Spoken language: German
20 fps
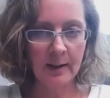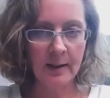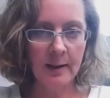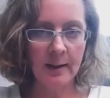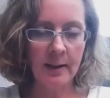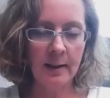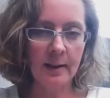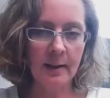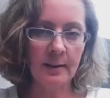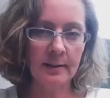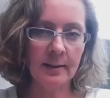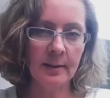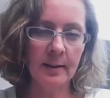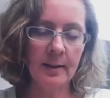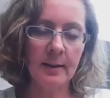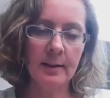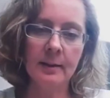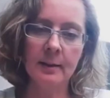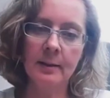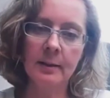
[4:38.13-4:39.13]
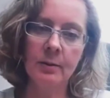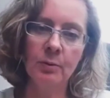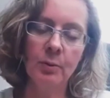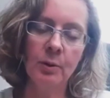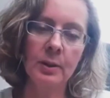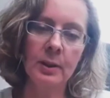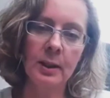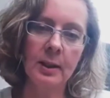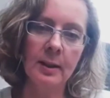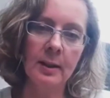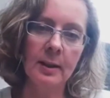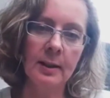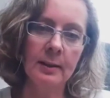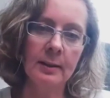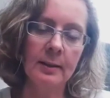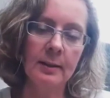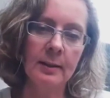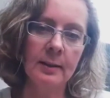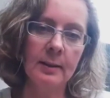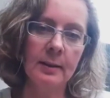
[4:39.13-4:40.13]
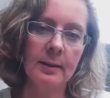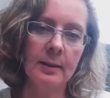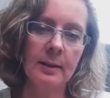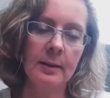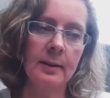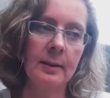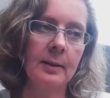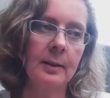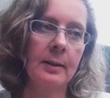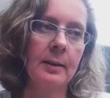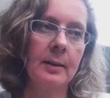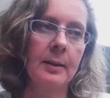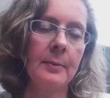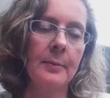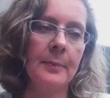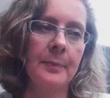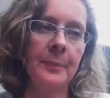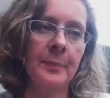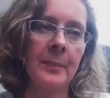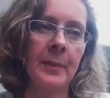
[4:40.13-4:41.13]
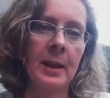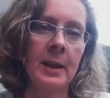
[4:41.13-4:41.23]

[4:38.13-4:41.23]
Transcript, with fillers: Er sagt, in den USA hat äh, das ähm,